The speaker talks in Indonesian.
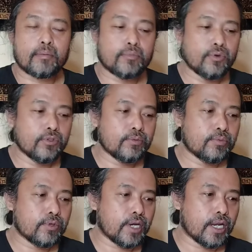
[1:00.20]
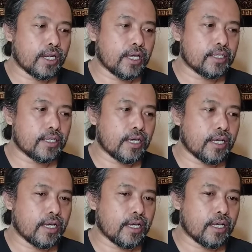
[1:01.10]
rambut, bukan hanya
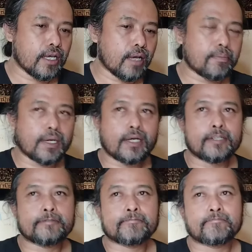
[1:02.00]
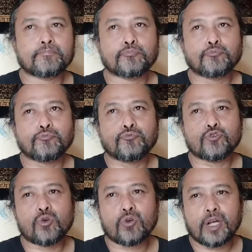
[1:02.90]
apa
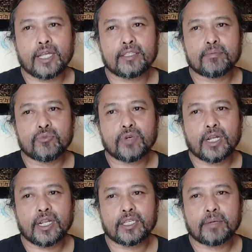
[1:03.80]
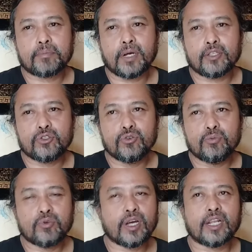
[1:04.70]
tongkat, bukan hanya baju,
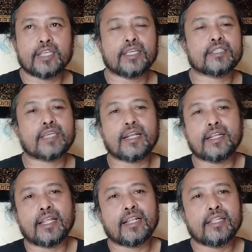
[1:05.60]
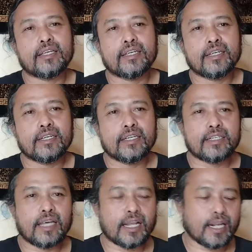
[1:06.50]
bukan hanya sandal.
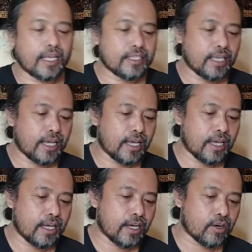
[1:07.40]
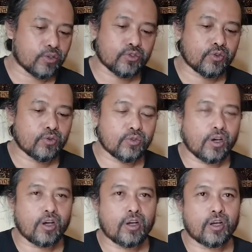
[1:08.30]
Darahnya
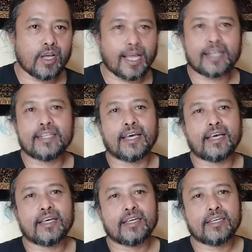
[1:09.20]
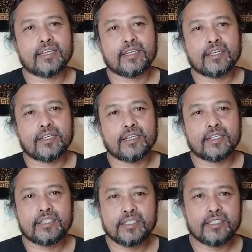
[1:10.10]
Rasulullah ada
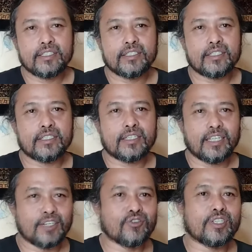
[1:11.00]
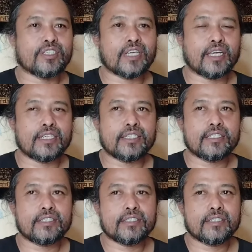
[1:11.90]
di Indonesia
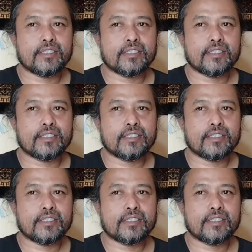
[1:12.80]
ini.